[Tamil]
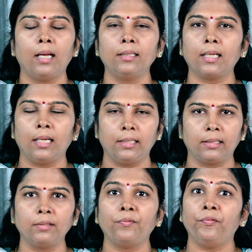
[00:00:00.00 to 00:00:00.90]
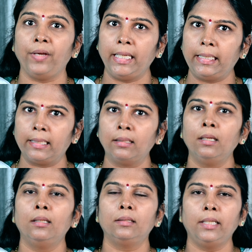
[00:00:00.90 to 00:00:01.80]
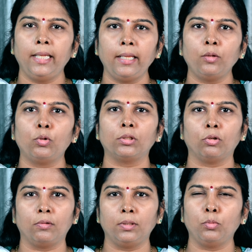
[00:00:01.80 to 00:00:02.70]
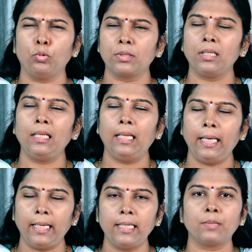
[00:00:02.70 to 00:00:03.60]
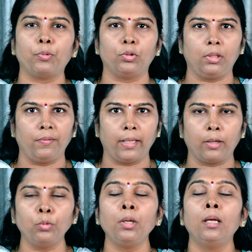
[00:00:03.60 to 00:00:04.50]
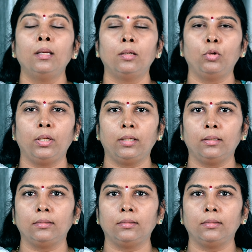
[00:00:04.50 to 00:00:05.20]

அதுக்கு அடுத்து வெயிட் திடீர்னு ஒருத்தவங்க வந்து மோஸ்ட்லி லேடிஸ் பொறுத்த வரைக்கும் ஒரு